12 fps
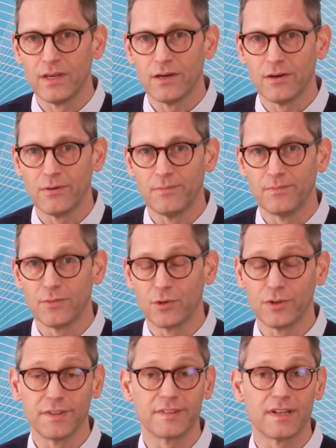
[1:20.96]
ähm,
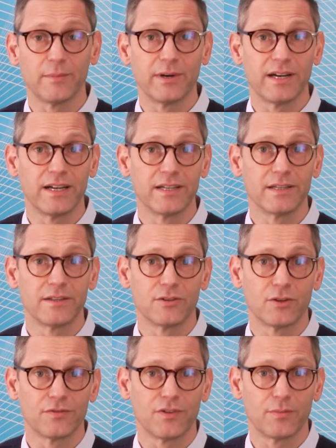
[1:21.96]
und ist aber eine
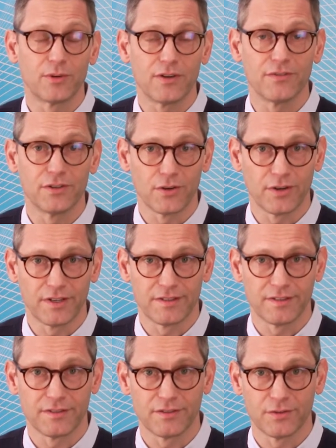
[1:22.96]

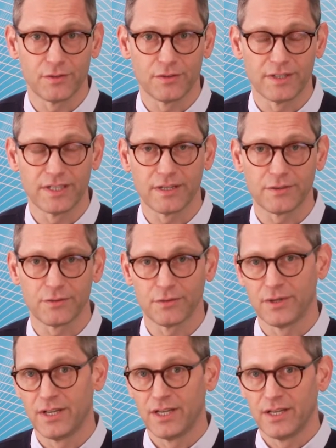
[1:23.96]
Non-for-Profit-Organisation. Nicht?
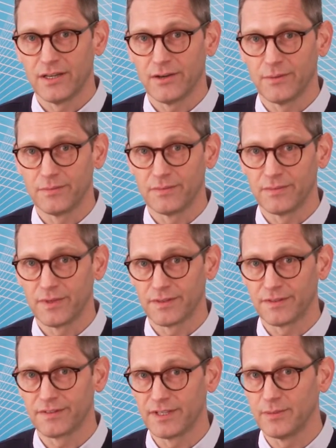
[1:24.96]
Also ähm,
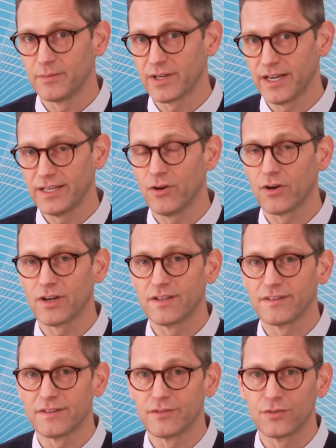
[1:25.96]
das ist eben keine
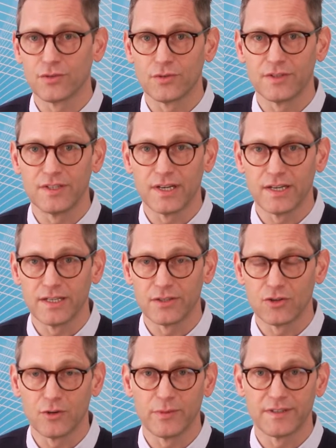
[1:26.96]
Organisation, die
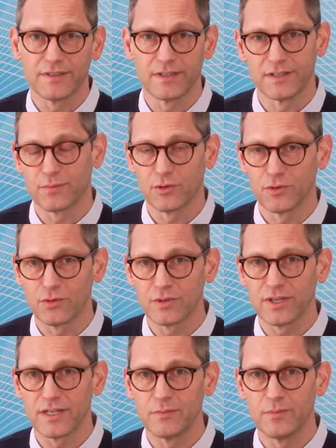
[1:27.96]
ein kommerzielles
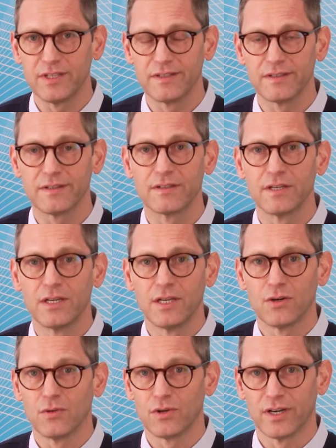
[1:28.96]
Produkt anbietet
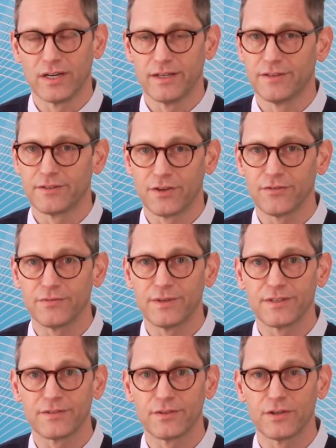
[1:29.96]
oder einen
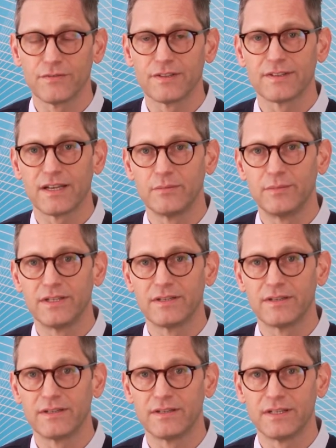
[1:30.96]
Software-Service
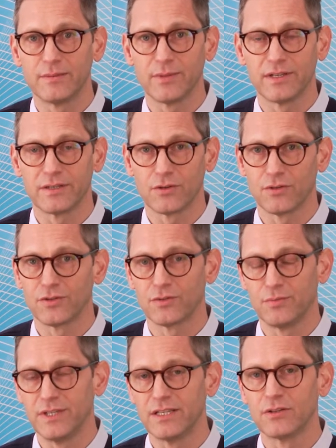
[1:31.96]
anbietet, den man
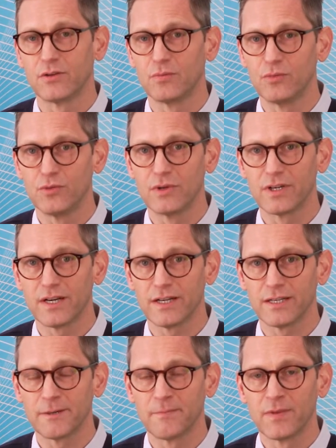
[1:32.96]
konsumieren und buchen
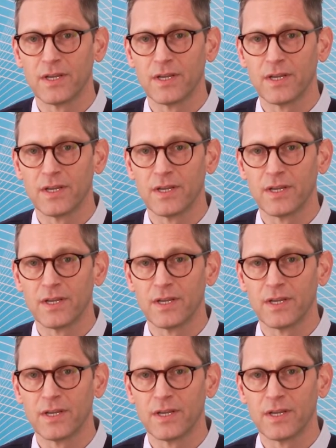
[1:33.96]
kann.